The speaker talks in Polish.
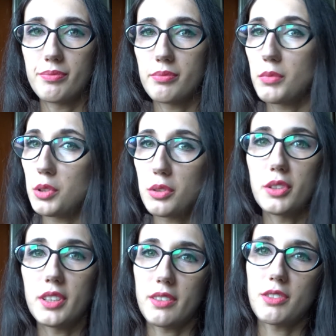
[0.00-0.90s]
Bo to
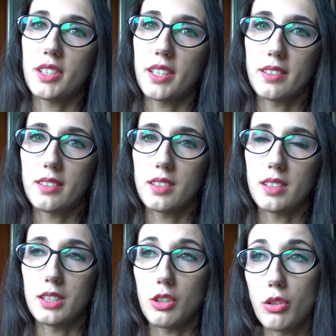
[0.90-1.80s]
nie zawsze jest
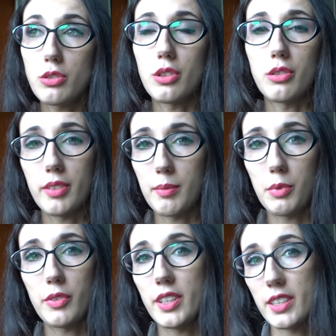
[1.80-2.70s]
y, to, co on Wam
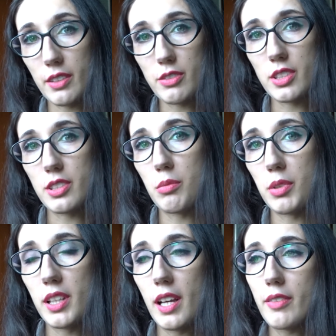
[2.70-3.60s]
powie, nie zawsze jest
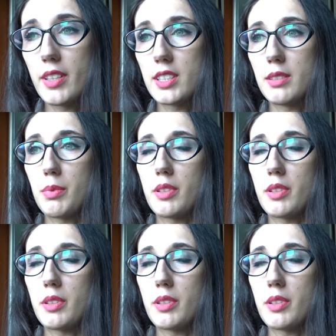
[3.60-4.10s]
dobre dla Was i